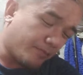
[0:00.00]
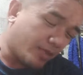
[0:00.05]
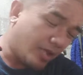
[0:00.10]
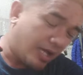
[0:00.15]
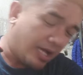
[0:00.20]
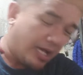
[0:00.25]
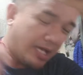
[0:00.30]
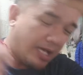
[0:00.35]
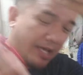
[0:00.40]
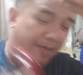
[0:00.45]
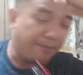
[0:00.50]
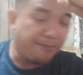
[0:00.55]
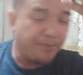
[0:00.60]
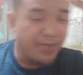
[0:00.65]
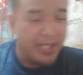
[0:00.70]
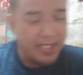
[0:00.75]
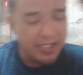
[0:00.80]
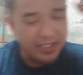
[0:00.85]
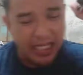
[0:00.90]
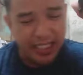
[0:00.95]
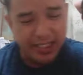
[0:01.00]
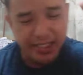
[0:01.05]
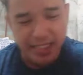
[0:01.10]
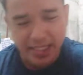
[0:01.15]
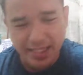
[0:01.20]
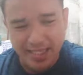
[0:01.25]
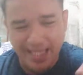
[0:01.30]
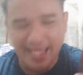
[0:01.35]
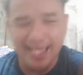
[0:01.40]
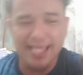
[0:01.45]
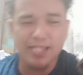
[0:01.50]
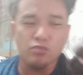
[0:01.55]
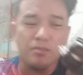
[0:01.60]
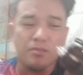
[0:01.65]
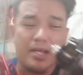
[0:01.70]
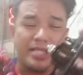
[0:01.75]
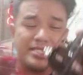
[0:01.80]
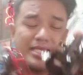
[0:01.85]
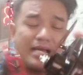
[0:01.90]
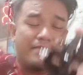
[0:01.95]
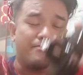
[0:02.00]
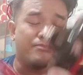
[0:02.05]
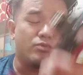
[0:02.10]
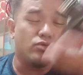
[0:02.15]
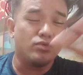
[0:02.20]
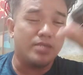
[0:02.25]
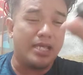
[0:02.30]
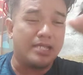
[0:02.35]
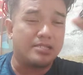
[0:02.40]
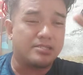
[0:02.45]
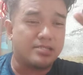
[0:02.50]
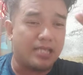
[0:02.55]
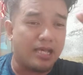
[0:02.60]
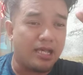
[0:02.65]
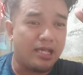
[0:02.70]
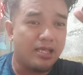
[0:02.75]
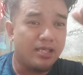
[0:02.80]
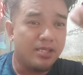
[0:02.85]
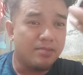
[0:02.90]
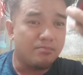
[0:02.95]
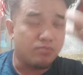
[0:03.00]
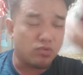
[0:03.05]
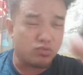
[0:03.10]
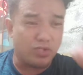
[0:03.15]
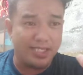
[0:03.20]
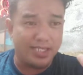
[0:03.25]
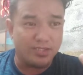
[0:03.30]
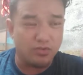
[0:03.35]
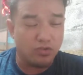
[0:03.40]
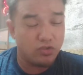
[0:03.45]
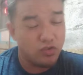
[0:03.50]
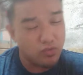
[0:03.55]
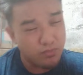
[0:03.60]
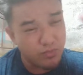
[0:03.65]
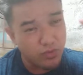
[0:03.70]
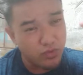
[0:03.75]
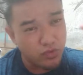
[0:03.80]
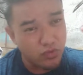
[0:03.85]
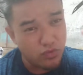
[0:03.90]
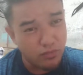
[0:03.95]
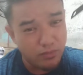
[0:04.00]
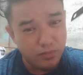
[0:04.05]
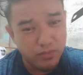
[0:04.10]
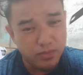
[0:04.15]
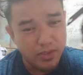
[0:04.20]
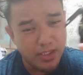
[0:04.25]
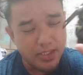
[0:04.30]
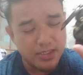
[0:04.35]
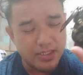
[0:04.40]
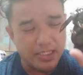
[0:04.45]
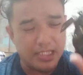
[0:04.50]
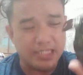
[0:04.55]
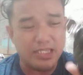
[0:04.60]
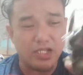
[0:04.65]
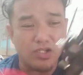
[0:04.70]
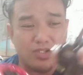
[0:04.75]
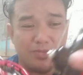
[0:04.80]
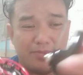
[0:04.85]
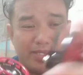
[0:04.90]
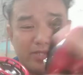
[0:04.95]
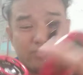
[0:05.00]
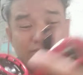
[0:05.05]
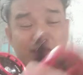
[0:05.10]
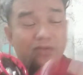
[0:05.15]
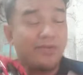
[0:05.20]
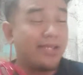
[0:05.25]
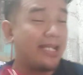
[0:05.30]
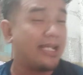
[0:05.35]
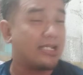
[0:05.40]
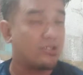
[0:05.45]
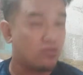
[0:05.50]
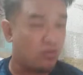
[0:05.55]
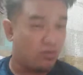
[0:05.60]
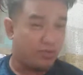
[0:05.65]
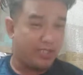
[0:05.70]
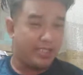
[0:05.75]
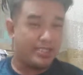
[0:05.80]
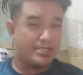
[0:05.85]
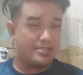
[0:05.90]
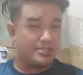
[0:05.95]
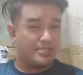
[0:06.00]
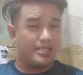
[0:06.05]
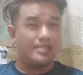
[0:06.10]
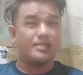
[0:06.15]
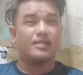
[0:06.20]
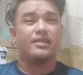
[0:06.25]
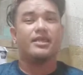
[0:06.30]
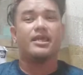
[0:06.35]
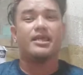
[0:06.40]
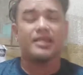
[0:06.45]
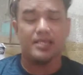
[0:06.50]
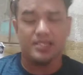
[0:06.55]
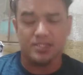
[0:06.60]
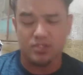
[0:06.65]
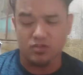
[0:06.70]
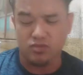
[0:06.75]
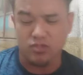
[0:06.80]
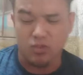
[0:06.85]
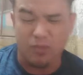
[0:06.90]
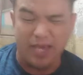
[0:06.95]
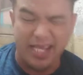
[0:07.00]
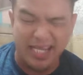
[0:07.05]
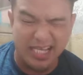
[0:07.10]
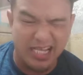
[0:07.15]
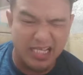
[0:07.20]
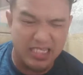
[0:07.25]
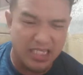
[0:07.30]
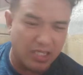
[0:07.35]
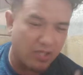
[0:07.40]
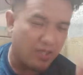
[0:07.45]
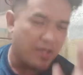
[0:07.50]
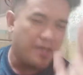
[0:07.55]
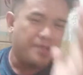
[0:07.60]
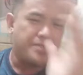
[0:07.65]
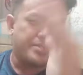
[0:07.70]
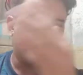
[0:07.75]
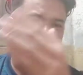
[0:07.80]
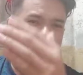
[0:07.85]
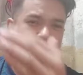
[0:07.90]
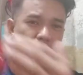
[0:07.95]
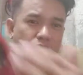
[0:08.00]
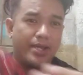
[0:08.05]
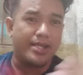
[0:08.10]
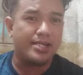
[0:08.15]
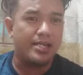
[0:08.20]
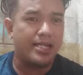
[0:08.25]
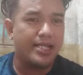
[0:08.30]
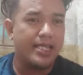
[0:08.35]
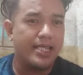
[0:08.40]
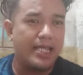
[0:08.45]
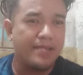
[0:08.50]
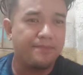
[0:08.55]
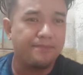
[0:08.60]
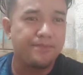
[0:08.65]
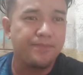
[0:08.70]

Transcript: um, gadget, eh dumadaan po yan sa proseso. Yun po yung tinatawag na meron tayong electronics na nangyari. So sa wiring kasi, talagang wire lang yan.